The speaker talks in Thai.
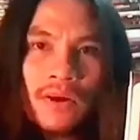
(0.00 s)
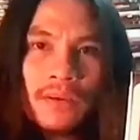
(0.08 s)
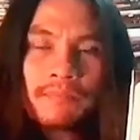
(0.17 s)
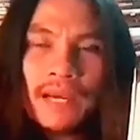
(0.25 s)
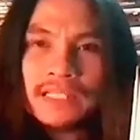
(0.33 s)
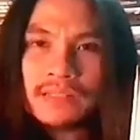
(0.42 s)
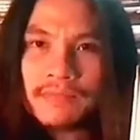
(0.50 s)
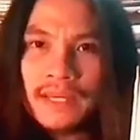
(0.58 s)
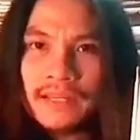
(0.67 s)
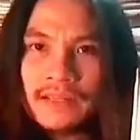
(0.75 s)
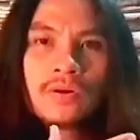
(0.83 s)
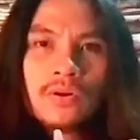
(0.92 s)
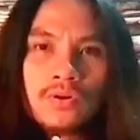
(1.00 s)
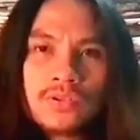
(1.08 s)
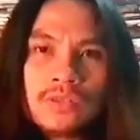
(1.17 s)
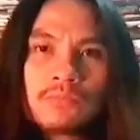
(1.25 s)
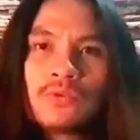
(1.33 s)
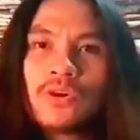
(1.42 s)
1981 โล
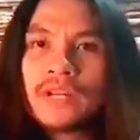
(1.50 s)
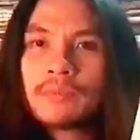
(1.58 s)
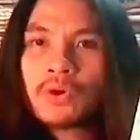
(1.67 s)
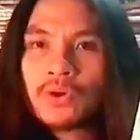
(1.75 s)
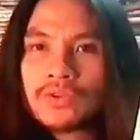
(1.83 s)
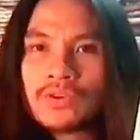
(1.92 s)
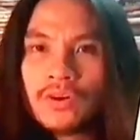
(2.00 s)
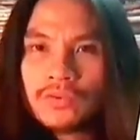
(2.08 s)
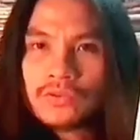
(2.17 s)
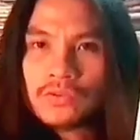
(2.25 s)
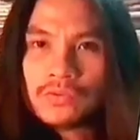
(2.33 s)
เจอร์มัวในบทของ